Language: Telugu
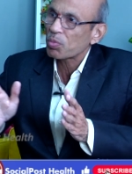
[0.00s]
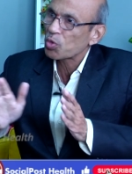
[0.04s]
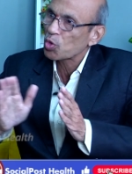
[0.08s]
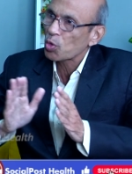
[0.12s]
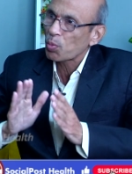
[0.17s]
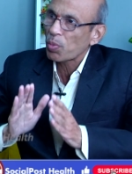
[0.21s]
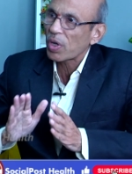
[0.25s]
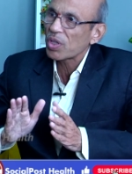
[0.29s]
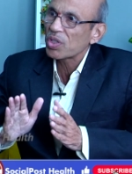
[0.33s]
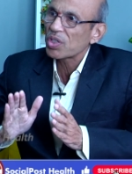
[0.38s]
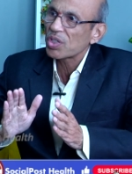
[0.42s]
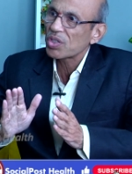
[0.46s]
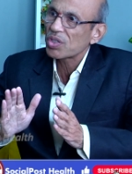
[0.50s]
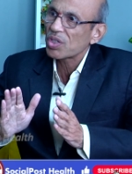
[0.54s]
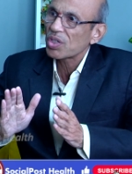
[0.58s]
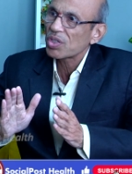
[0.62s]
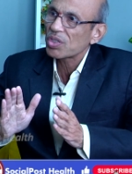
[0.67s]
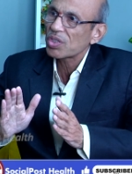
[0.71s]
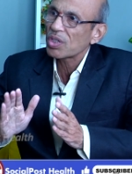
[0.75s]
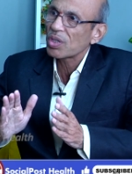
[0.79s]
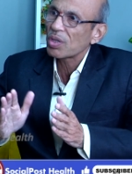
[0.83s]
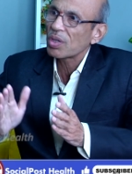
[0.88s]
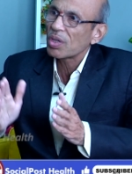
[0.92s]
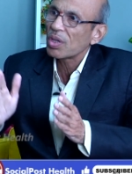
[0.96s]
శుభ్రం
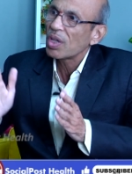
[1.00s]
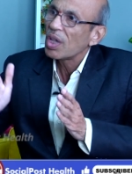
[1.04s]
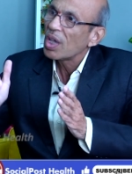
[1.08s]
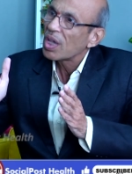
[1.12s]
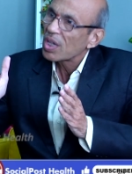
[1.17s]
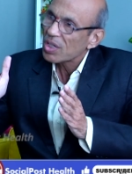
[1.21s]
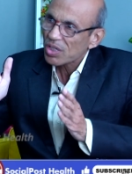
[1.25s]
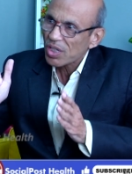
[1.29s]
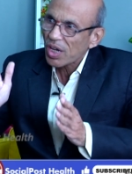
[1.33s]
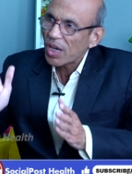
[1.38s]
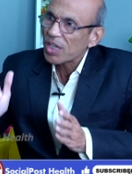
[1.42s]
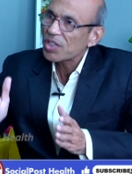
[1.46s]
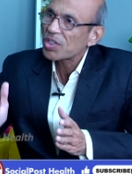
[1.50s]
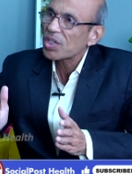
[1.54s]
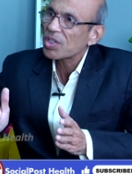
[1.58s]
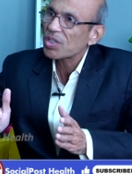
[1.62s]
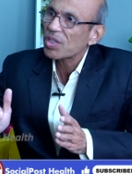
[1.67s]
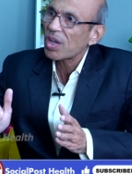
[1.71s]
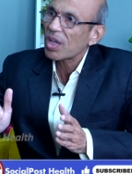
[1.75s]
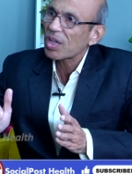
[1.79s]
చేసేసి స్లైసెస్